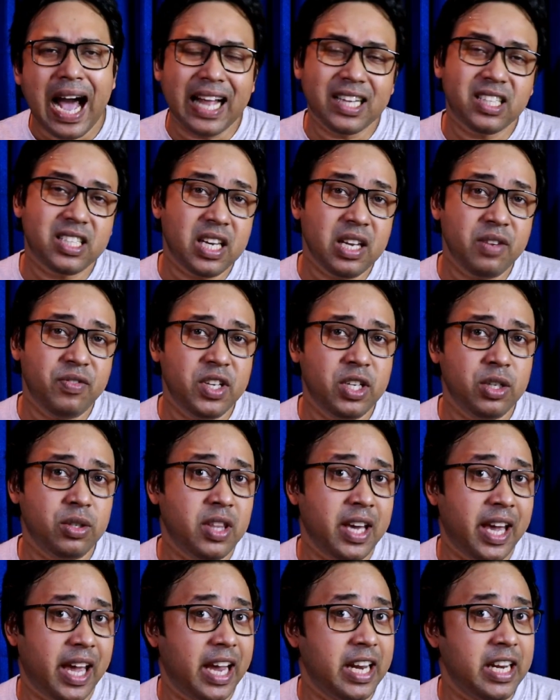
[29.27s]
আজকের
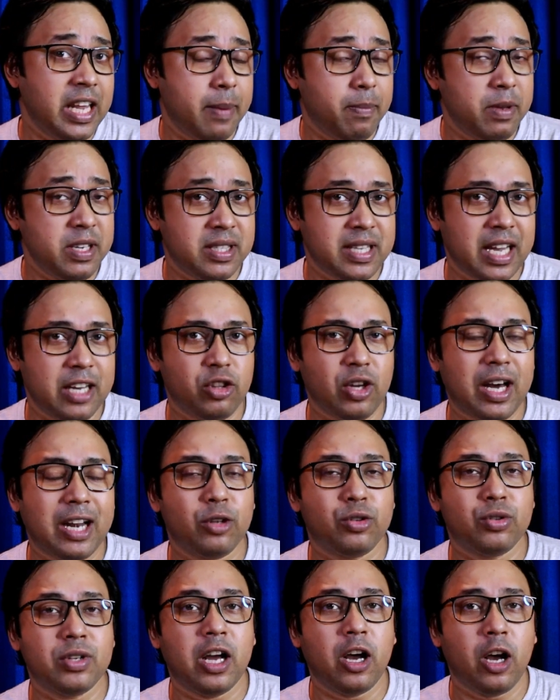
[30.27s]
ভিডিওতে এই নিয়ে বিস্তারিত
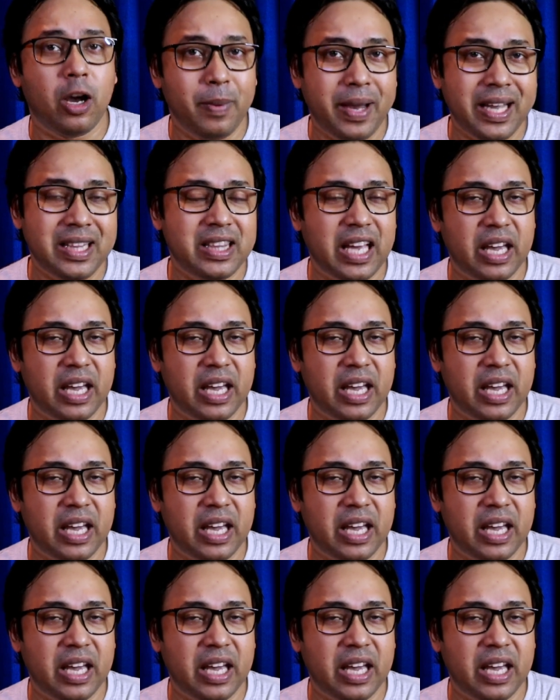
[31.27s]
আলোচনা হবে